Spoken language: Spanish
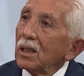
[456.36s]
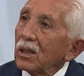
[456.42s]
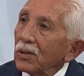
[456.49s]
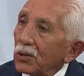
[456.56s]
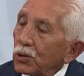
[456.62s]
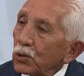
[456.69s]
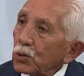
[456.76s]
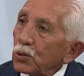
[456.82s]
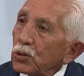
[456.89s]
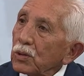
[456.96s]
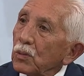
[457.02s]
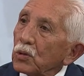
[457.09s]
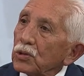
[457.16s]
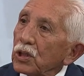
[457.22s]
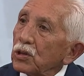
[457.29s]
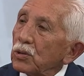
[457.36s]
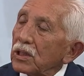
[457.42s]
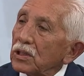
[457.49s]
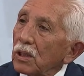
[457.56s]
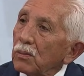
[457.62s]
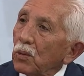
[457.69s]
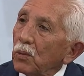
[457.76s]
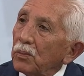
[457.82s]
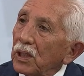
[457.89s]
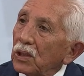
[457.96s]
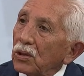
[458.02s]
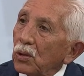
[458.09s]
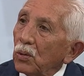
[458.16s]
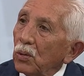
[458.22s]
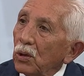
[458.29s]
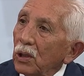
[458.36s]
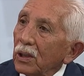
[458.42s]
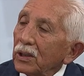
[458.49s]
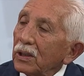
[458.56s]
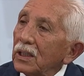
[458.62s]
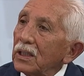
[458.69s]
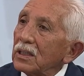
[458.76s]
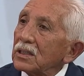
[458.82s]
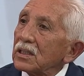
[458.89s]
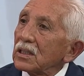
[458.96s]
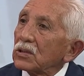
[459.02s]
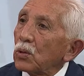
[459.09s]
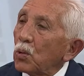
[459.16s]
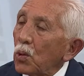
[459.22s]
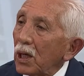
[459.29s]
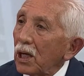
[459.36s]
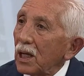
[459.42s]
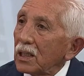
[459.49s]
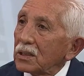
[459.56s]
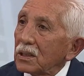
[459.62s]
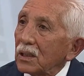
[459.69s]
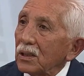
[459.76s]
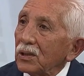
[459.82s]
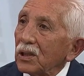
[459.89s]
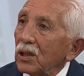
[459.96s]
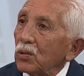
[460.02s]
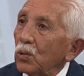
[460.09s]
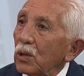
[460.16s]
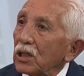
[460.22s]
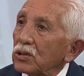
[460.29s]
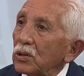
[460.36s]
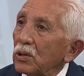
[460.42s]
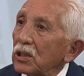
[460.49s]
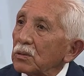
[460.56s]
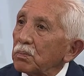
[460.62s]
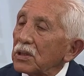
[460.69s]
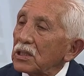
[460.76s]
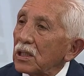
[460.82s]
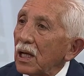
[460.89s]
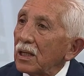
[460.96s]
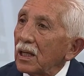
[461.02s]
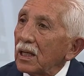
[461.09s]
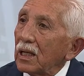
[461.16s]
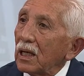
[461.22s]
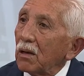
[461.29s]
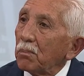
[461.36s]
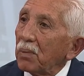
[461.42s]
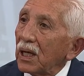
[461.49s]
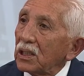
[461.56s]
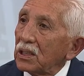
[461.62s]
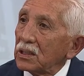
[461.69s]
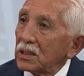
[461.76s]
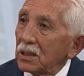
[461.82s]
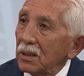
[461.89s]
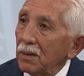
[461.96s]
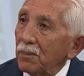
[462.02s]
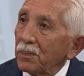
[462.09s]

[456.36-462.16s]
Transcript: Nosotros hemos hecho hasta el momento 15 escuelas de educación especial en el país